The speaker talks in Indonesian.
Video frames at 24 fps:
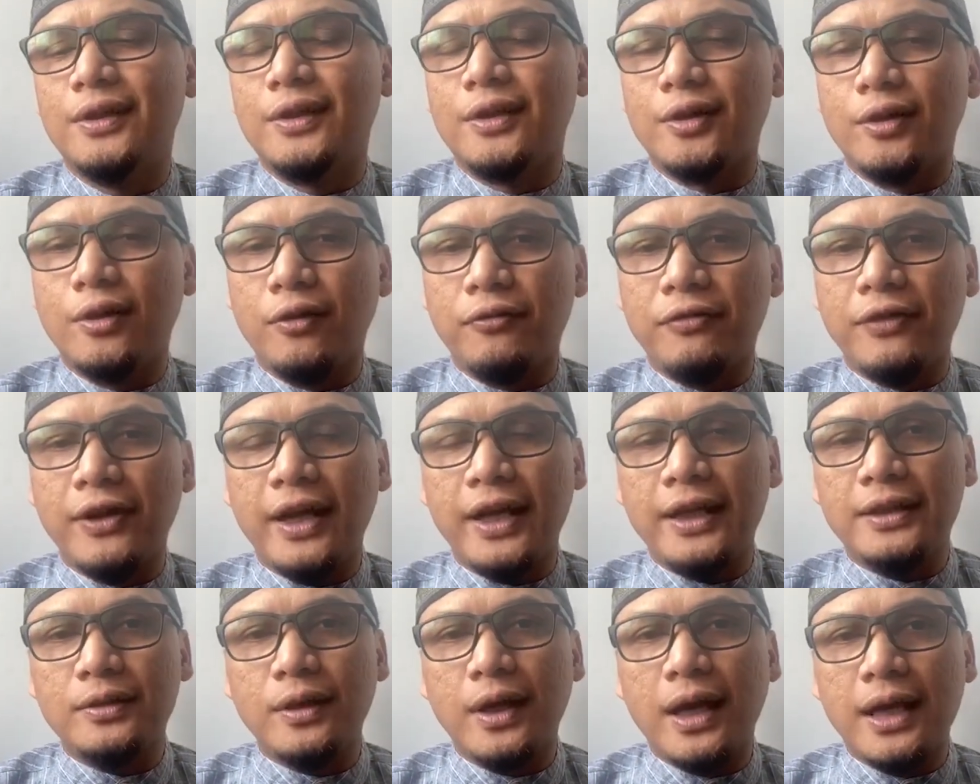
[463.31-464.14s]

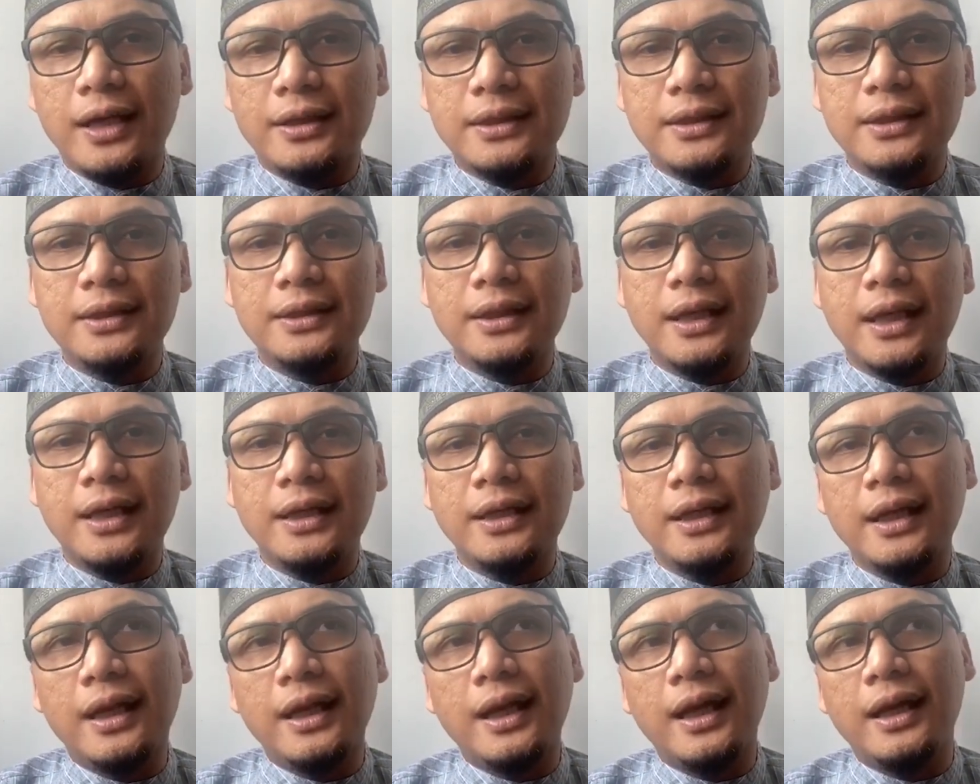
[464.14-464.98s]
Gofla itu artinya
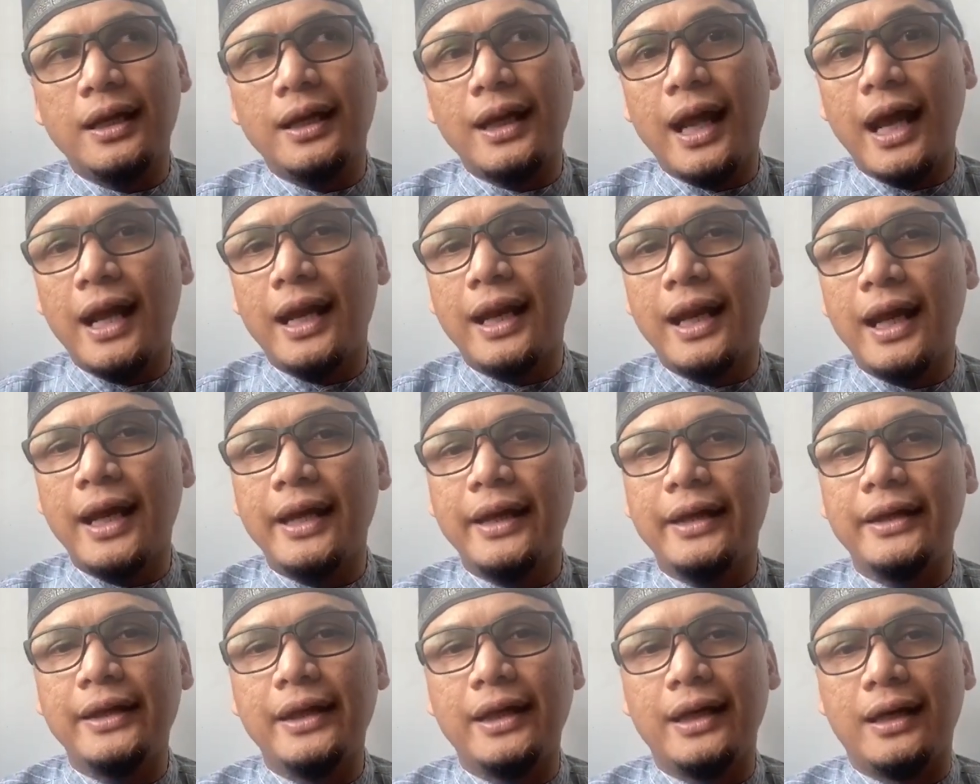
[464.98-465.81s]
adalah
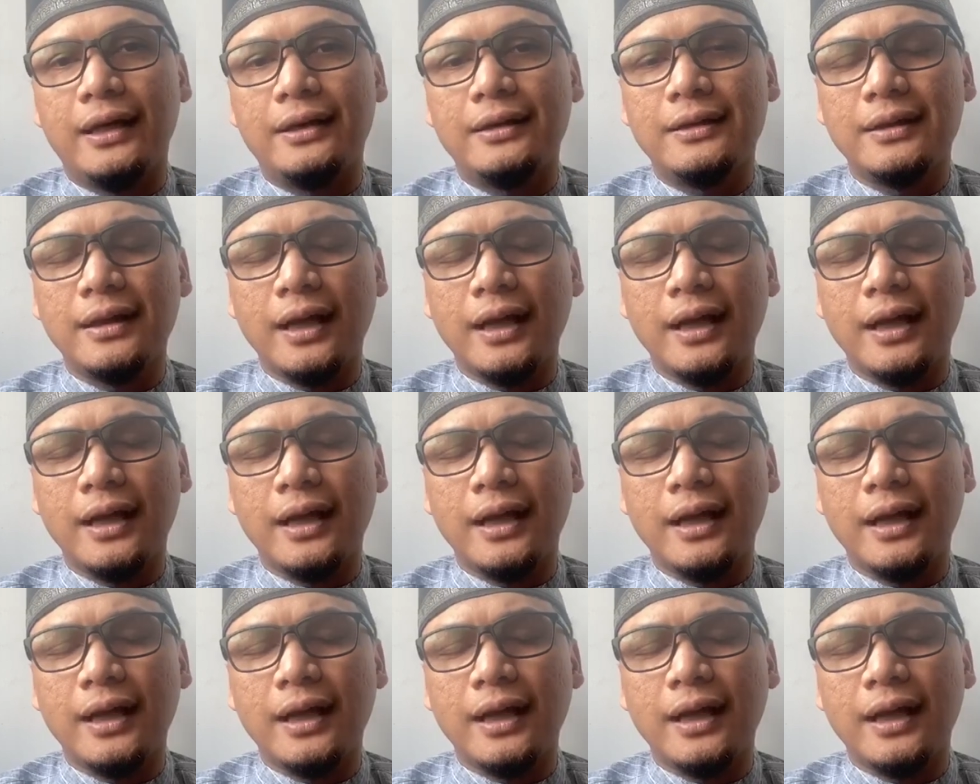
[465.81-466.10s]
lalai dia,